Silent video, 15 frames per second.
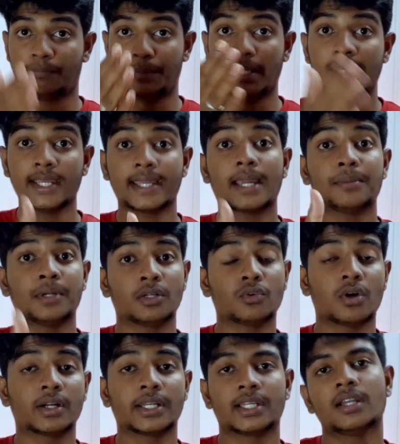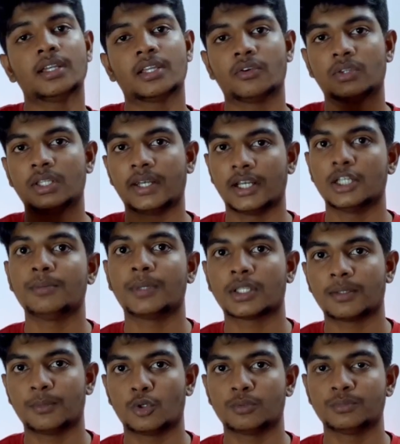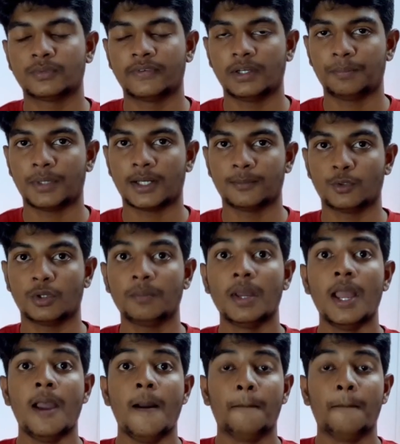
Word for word: பெரிய கேபினட் வாங்கினீங்கன்னா நீங்கள் வந்து ரெண்டு மதர் போர்டும் ஃபிட் பண்ண முடியும்